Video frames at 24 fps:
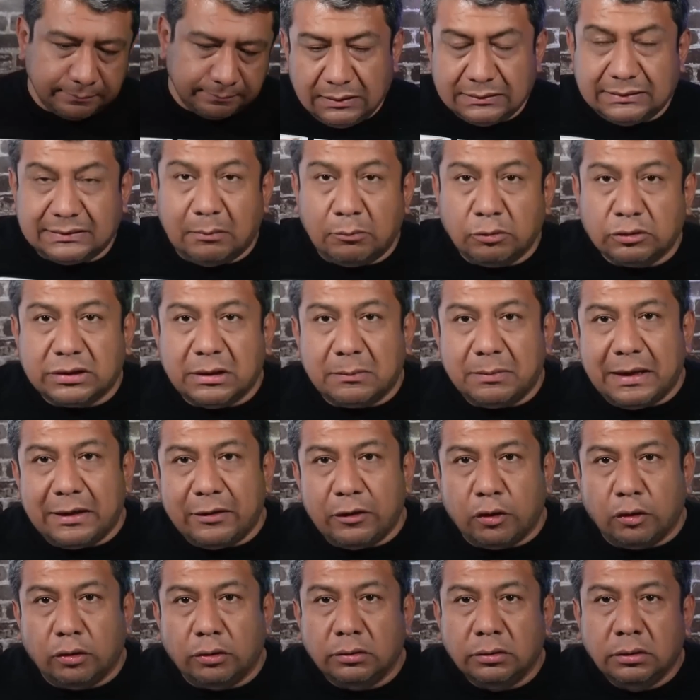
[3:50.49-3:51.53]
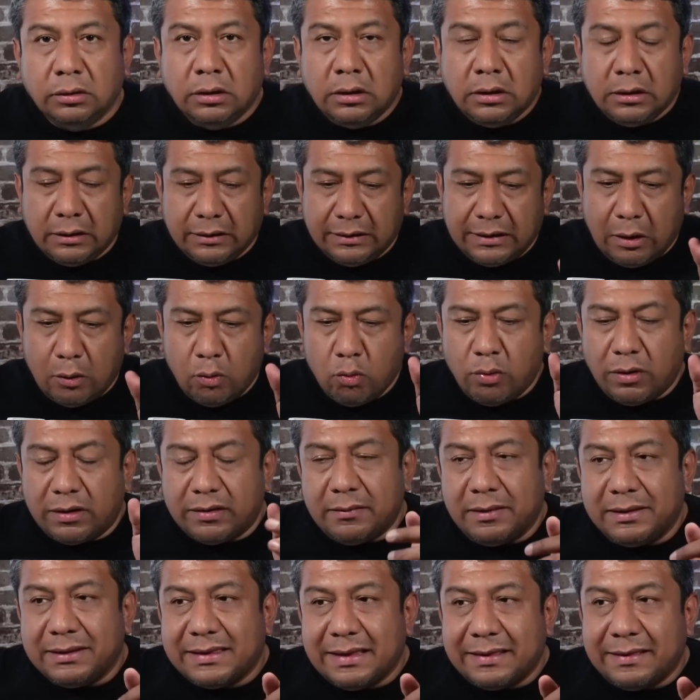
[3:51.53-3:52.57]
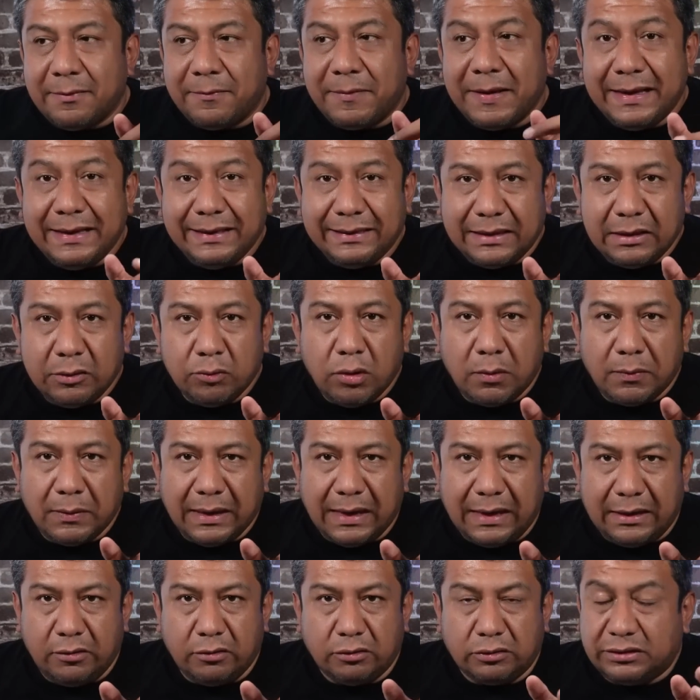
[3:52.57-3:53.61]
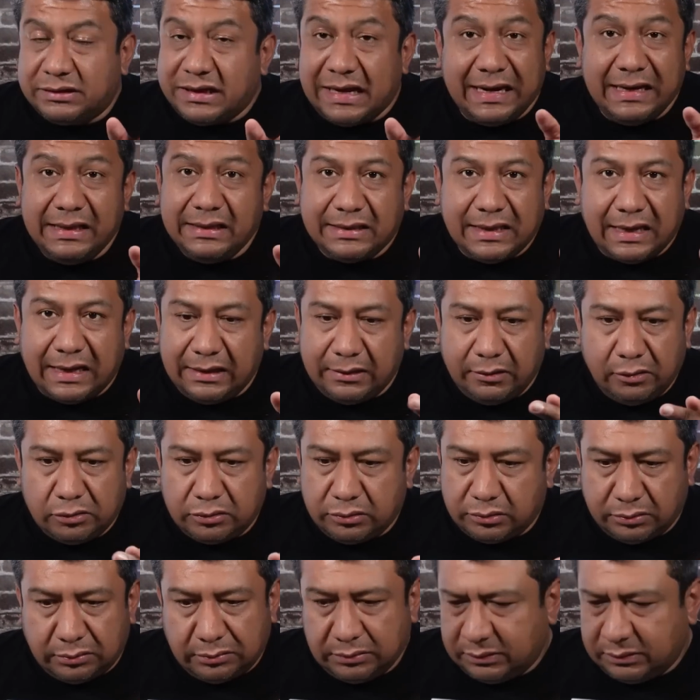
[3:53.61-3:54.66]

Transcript: Estamos hablando de un guardameta de 29 años, 30 años,